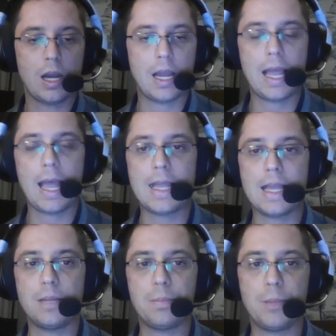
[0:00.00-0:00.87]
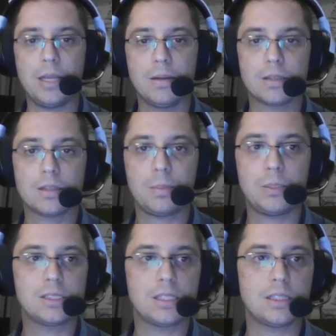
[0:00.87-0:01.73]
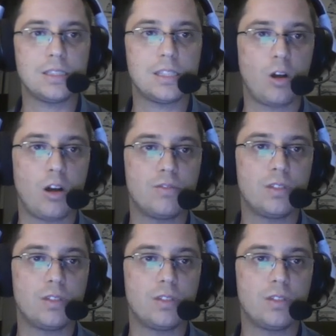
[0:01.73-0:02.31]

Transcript: RNP da pista 19.